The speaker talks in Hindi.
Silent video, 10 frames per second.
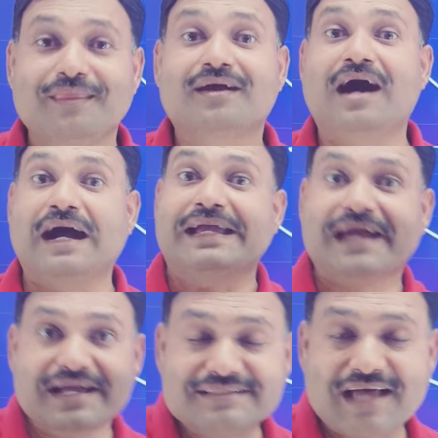खा
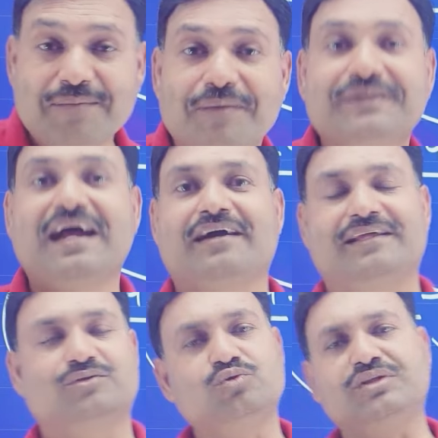गया है साहब अब क्या
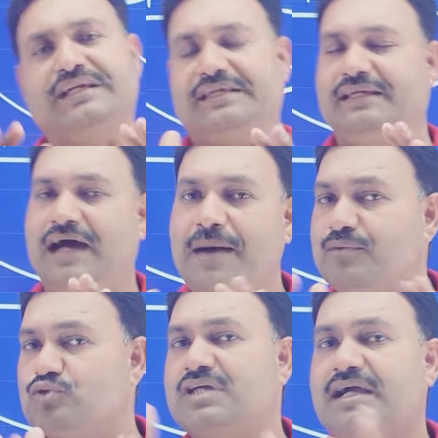करें तो देखिए अब
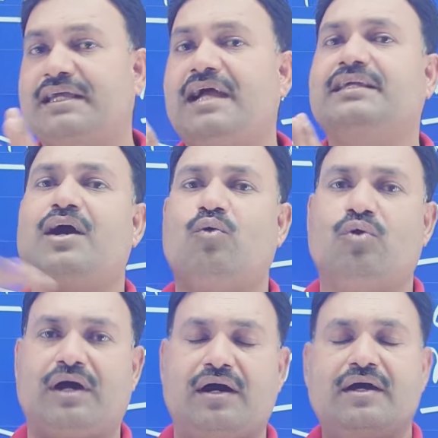उसका क्या क्या
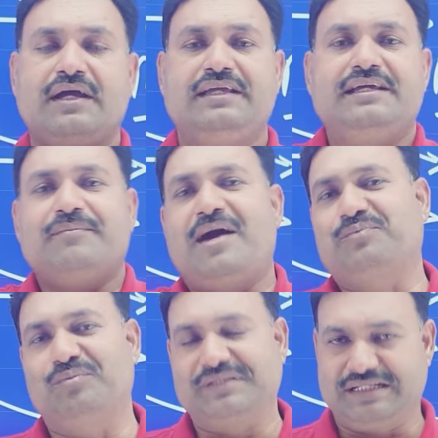होगा ये मैं
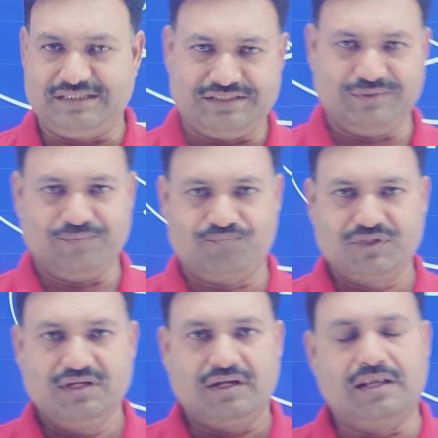आपको बता देता हूँ
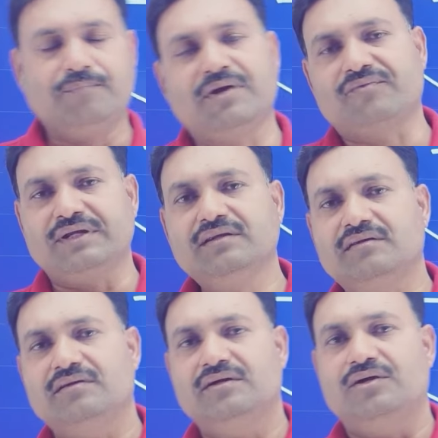नंबर वन
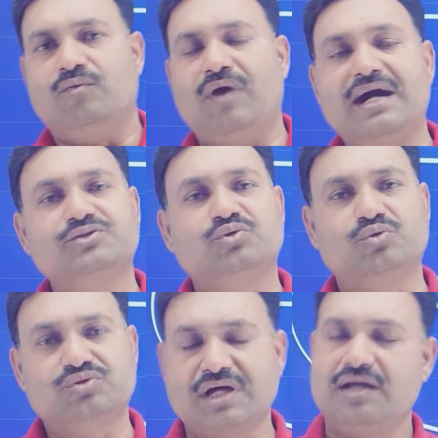वहाँ जो
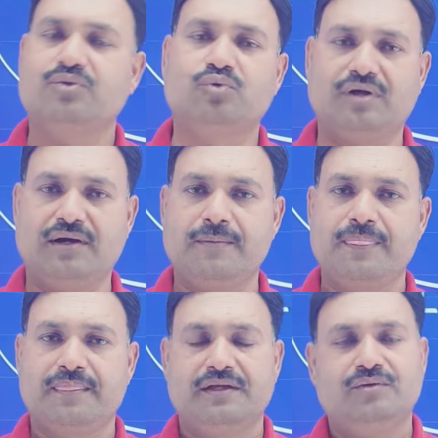नुकसान होगा
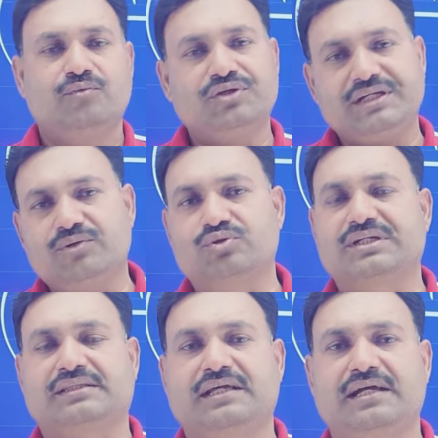वो ये हो
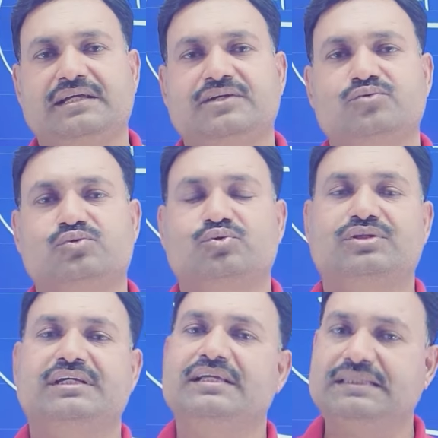सकता है कि उसको
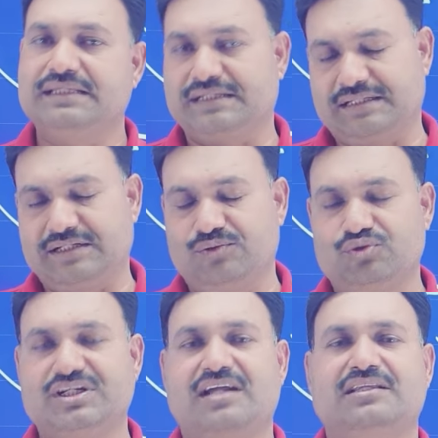धीरे धीरे करके दो
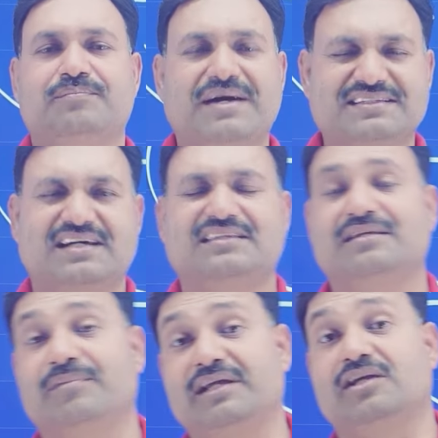चार दिन पाँच सात दिन
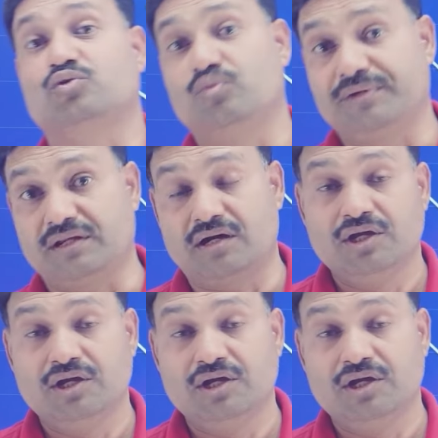महीना दो महीना